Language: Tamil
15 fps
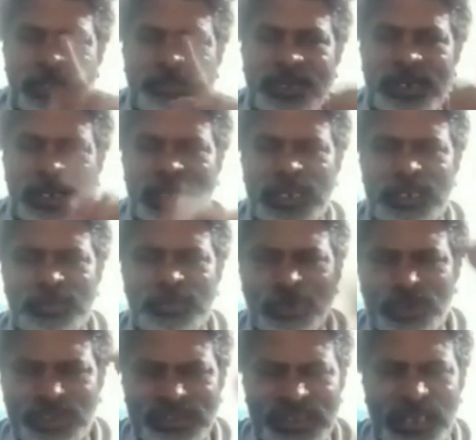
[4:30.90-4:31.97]
பிரதமர் நரேந்திர
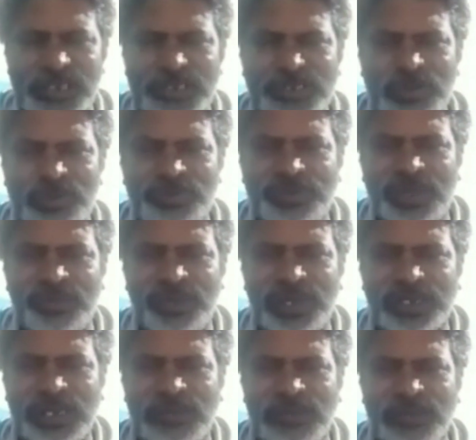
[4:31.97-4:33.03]
மோடி தன் சொந்த
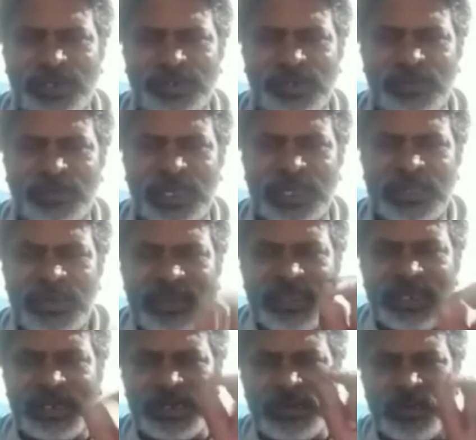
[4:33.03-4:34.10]
வீட்டில் மட்டுமே
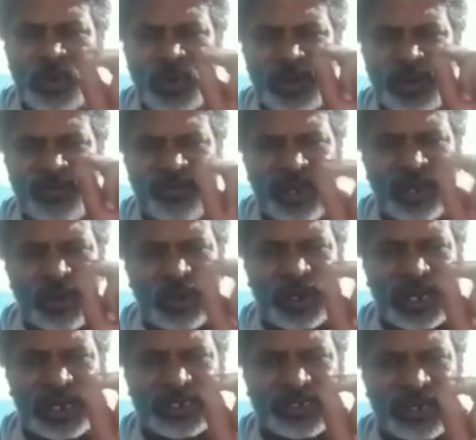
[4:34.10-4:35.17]
இன்னும் ஒரு வீடு
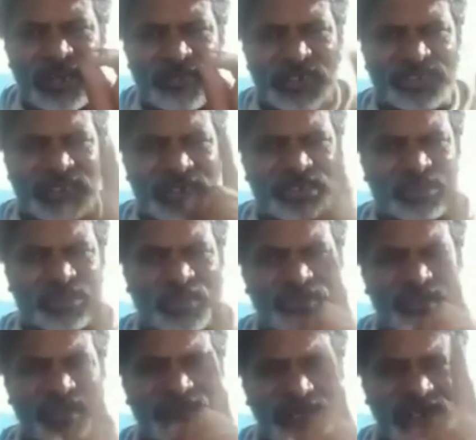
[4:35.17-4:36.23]
கூட கட்டாமல் தன்
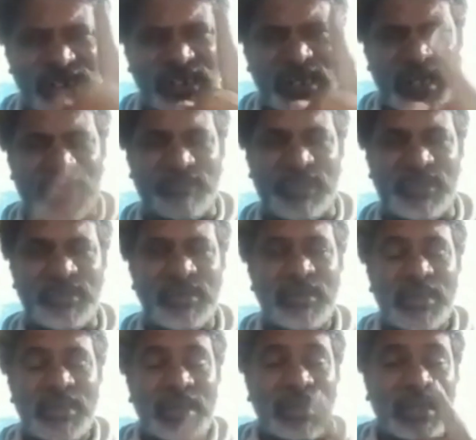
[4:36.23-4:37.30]
சொந்த வீட்டுக்காகவே
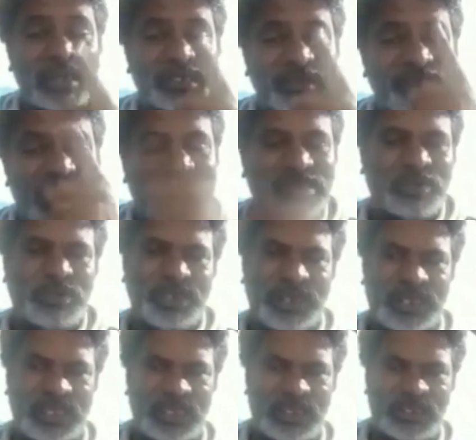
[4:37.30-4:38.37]
கட்டி வாழ்ந்து
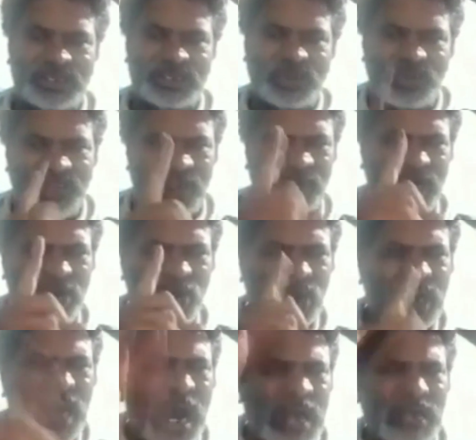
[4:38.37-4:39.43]
கொண்டிருக்கிறார் சொந்தமாக
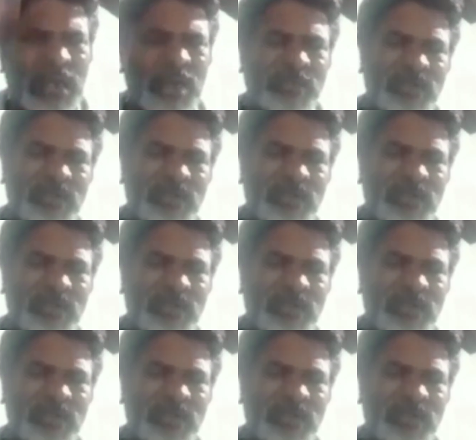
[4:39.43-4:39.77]
ஒரு கார்